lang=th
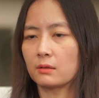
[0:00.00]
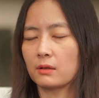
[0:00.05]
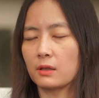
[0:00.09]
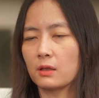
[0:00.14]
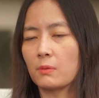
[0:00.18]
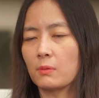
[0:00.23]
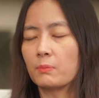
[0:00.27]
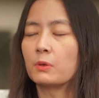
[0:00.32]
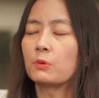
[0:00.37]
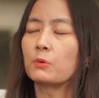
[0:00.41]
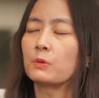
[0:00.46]
ระ
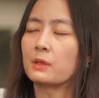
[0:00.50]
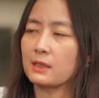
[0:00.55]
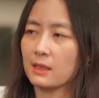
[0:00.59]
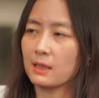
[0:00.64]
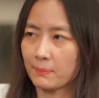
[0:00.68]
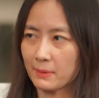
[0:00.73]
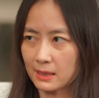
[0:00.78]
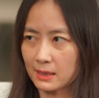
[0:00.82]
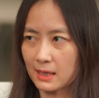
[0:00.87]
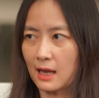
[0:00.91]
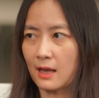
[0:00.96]
ดมทุนจา
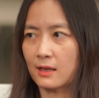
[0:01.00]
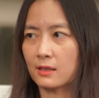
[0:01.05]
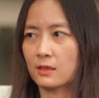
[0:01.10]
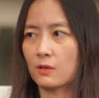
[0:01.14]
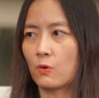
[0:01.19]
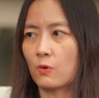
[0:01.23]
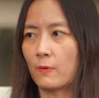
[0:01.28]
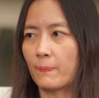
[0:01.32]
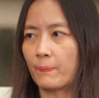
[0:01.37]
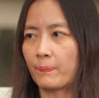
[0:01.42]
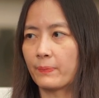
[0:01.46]
กประชาช
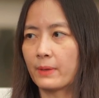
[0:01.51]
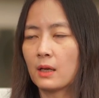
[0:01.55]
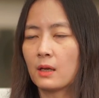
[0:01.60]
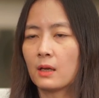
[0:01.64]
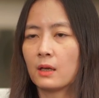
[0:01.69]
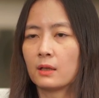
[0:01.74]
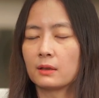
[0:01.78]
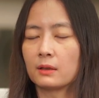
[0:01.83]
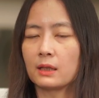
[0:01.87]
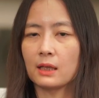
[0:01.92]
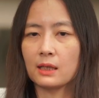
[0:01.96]
น
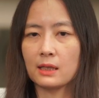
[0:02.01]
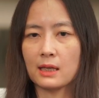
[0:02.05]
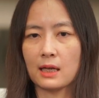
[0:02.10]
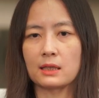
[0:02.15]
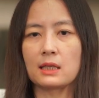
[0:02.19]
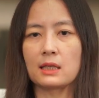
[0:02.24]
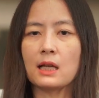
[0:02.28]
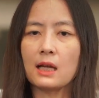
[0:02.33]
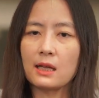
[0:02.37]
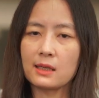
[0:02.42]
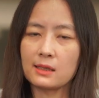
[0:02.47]
ในขณะ
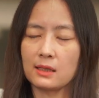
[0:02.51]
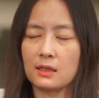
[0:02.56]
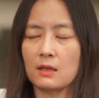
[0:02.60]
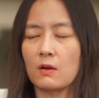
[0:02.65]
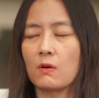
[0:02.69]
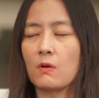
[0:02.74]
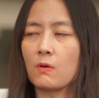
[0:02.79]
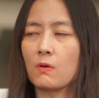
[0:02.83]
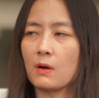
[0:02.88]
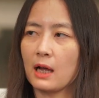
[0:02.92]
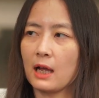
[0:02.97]
ที่
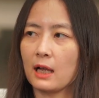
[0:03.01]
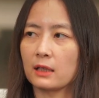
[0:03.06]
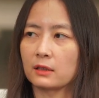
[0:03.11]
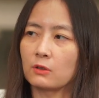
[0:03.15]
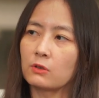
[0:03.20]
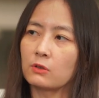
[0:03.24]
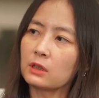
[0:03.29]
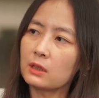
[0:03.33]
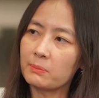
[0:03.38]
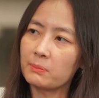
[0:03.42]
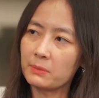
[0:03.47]
ICO อะค่ะ
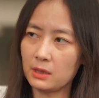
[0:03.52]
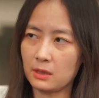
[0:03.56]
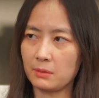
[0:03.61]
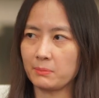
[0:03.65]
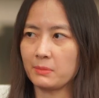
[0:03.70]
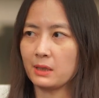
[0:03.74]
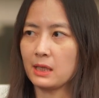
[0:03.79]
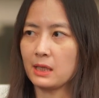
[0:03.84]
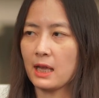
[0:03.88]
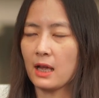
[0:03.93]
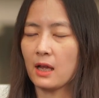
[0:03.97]
ต้นกำเนิด
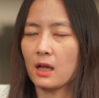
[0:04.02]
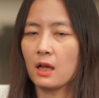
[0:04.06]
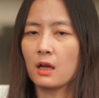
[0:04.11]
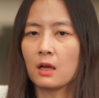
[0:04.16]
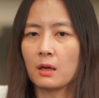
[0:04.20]
มันเนี่ย